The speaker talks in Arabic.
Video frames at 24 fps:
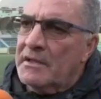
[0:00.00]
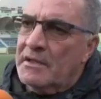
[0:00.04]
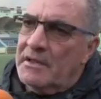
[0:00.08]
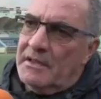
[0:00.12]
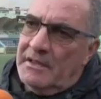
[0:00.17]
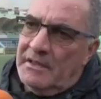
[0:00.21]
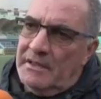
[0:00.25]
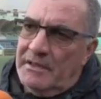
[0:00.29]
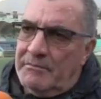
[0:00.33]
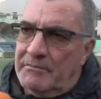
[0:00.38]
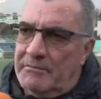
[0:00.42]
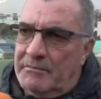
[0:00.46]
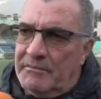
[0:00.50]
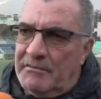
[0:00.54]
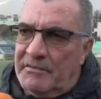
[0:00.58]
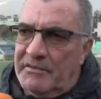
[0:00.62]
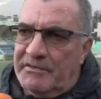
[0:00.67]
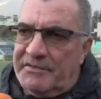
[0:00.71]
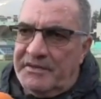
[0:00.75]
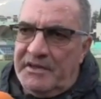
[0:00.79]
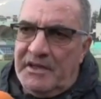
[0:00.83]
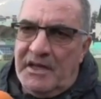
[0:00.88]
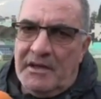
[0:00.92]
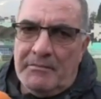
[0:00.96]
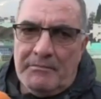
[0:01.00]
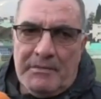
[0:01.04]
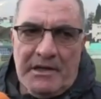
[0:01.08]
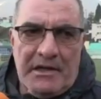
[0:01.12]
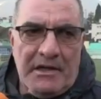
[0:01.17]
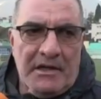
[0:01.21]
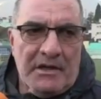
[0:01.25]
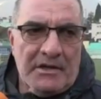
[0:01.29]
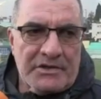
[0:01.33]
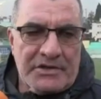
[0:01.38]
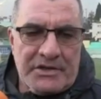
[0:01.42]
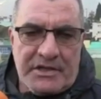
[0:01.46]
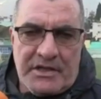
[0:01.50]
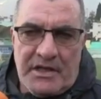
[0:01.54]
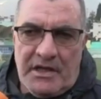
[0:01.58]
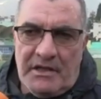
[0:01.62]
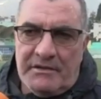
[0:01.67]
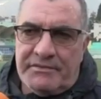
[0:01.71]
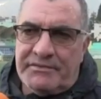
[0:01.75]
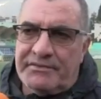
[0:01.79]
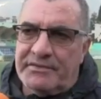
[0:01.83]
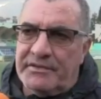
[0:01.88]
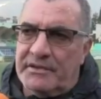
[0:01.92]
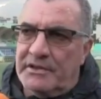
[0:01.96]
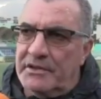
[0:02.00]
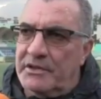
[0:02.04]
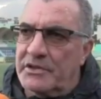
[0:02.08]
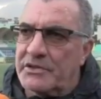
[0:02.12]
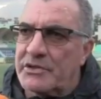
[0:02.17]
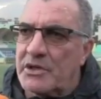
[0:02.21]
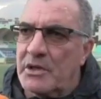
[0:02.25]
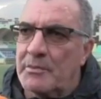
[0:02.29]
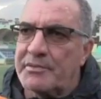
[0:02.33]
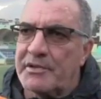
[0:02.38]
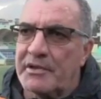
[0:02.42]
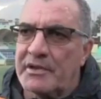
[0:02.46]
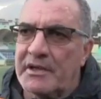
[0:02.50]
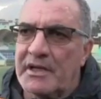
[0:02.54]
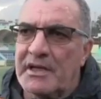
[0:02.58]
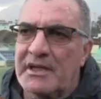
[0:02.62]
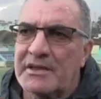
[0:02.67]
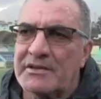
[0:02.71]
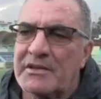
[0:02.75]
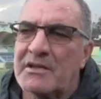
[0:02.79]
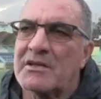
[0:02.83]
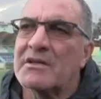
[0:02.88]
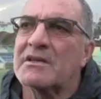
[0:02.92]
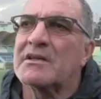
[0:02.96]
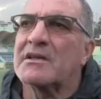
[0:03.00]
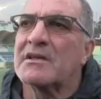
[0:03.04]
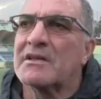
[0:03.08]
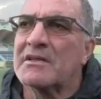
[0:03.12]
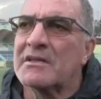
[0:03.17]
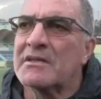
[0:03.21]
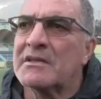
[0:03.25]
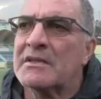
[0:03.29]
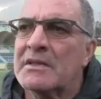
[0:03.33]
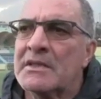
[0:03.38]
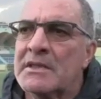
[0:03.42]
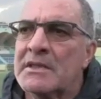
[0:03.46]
اللي فيها ميلانج كاف شامبيونا دونك